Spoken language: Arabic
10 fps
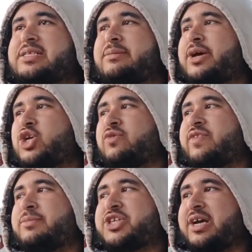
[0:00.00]
زي ما احنا
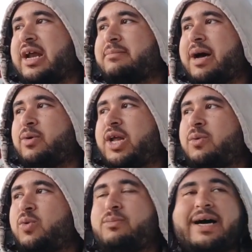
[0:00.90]
شفنا بيشتغل على المعوي
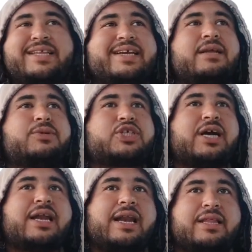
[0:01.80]
الاول وبعد كده
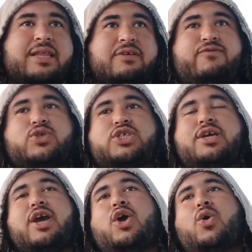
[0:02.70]
بيشتغل على التنفسي